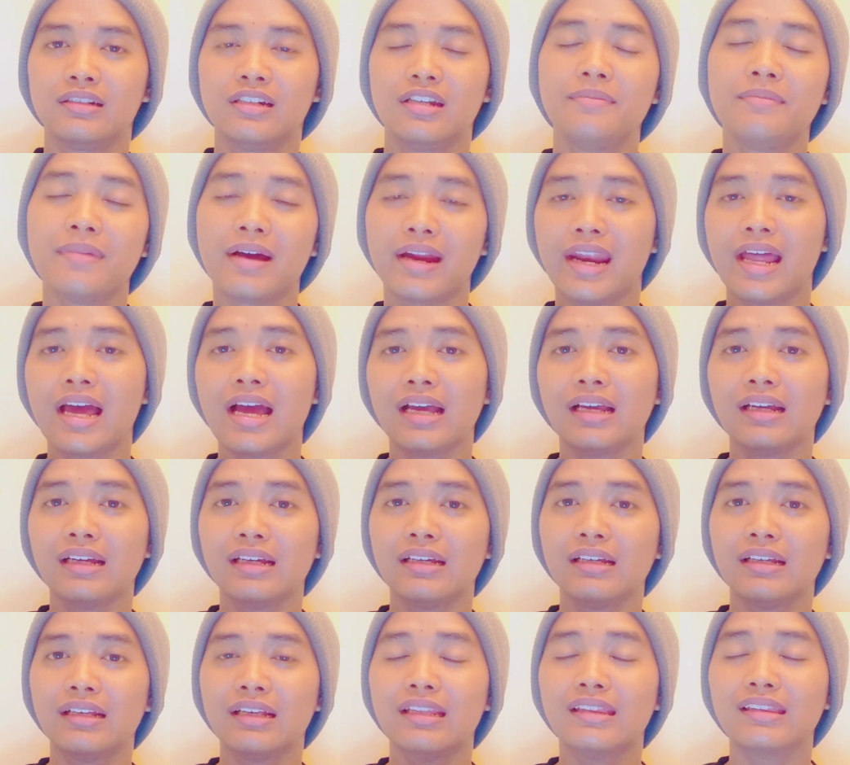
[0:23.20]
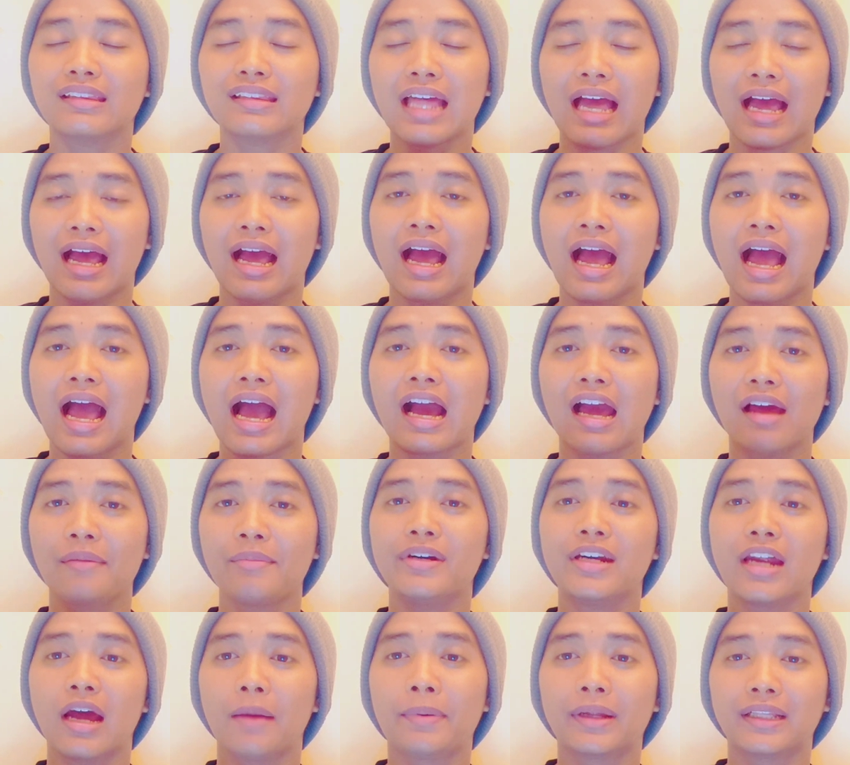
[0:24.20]
Dimana kita
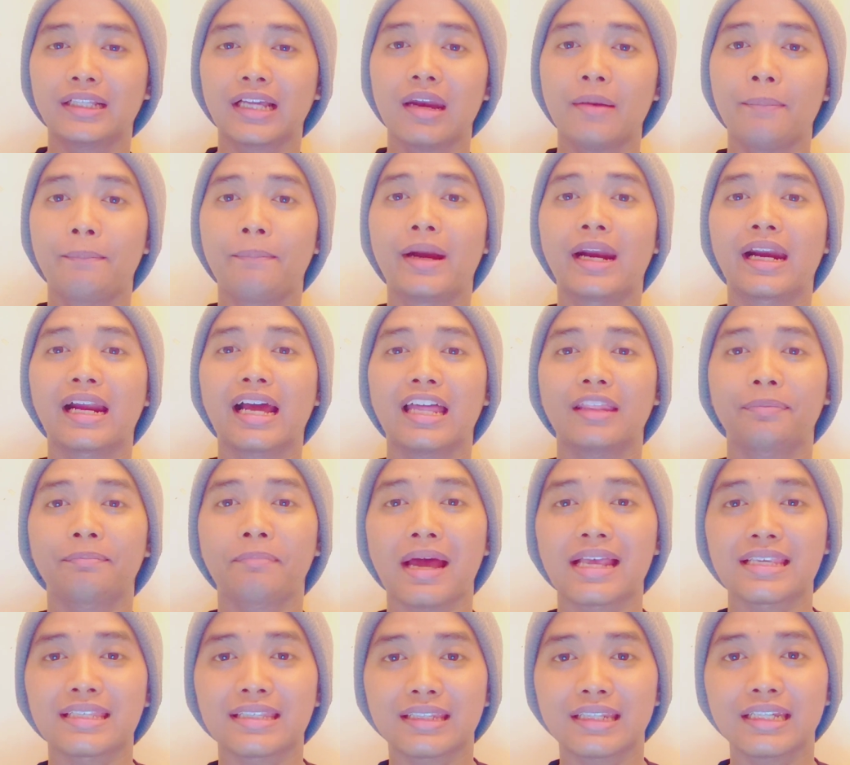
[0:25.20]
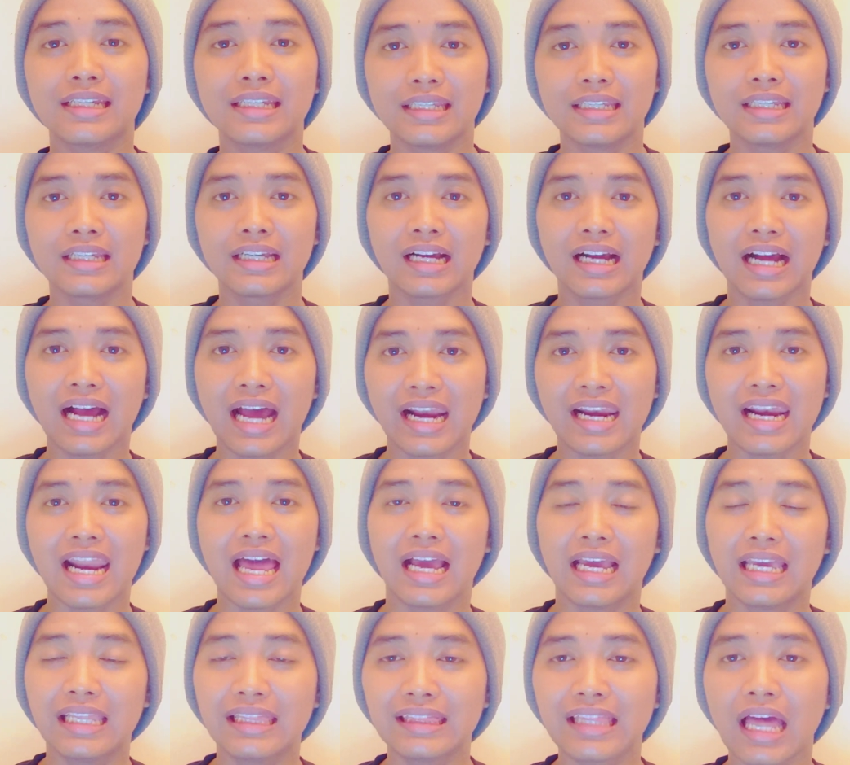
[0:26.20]
akan mendapatkan berkat pasti
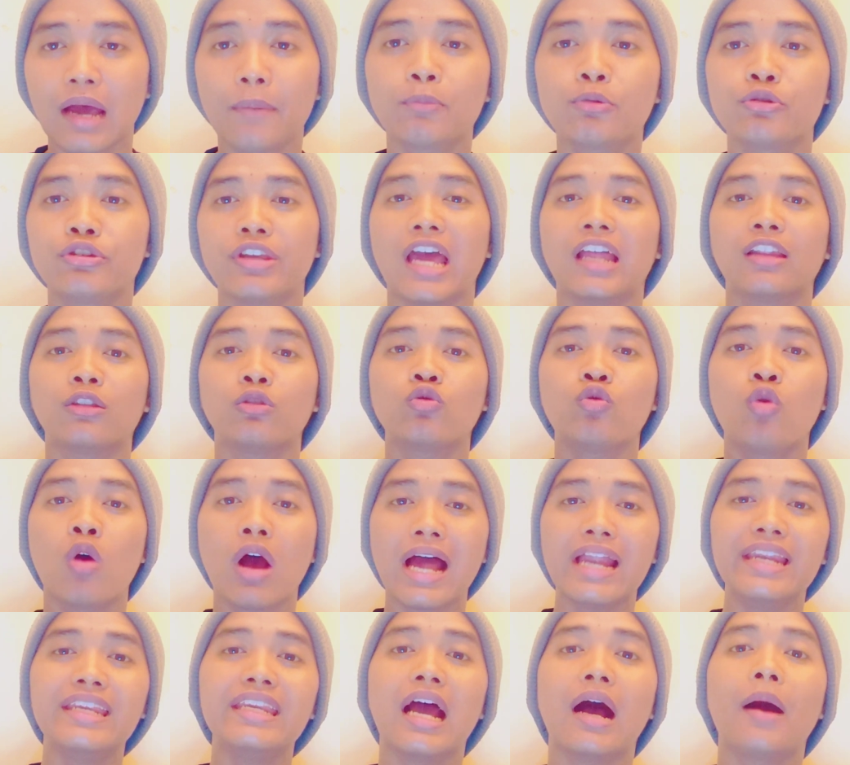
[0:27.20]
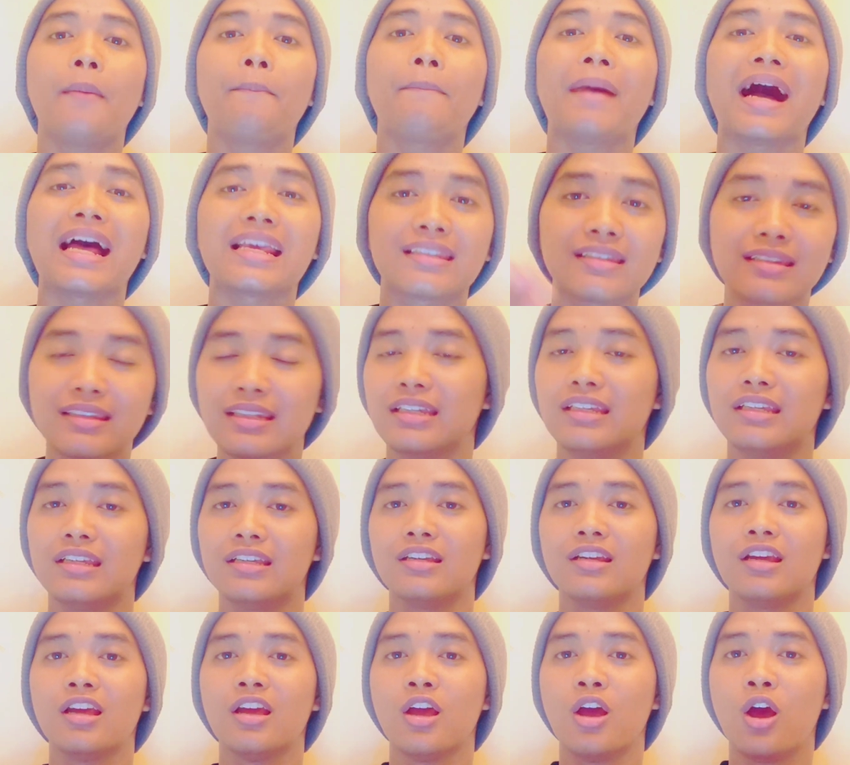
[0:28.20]
karena kita punya Tuhan yang
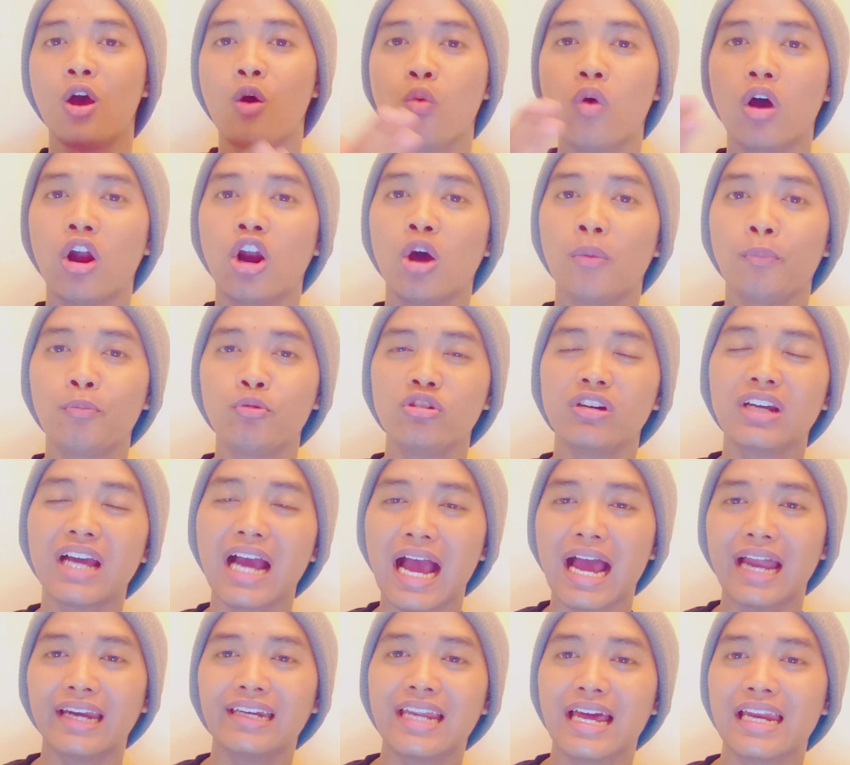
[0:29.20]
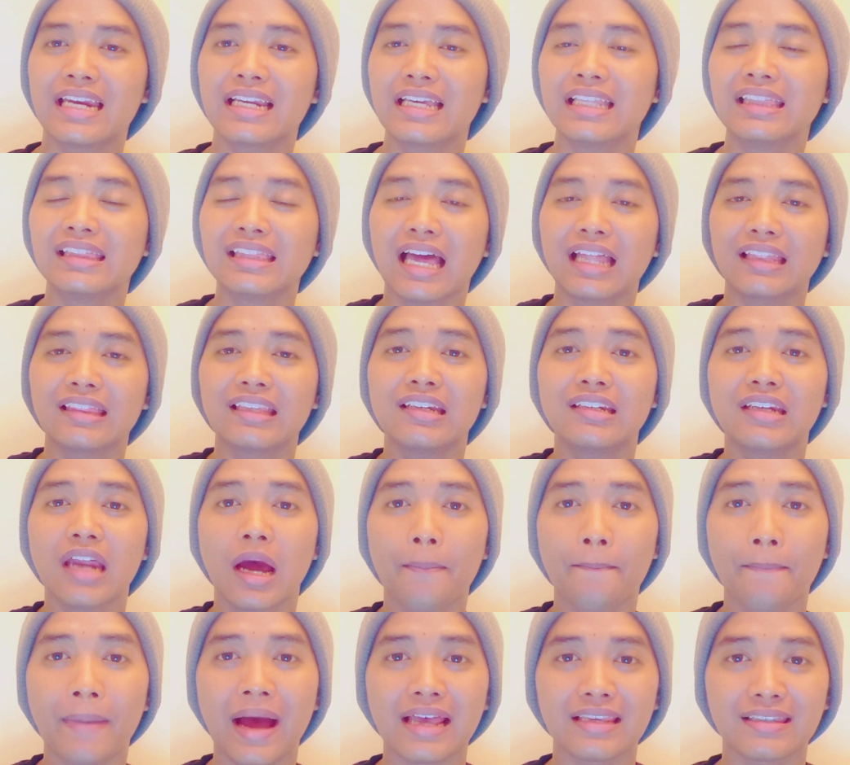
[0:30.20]
pasti walaupun keadaan kita
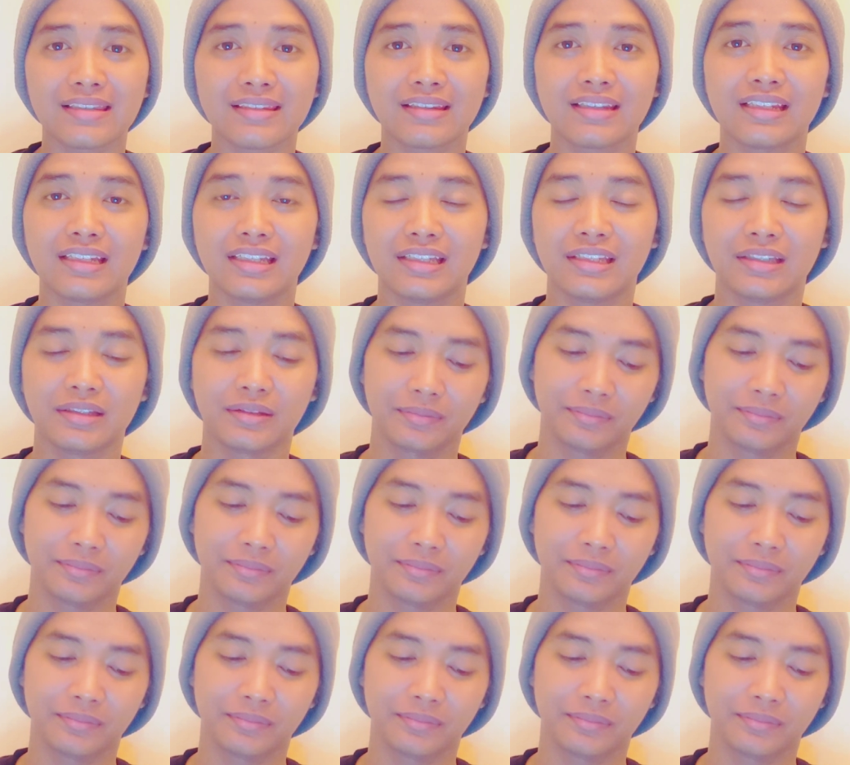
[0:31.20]
tidak pasti.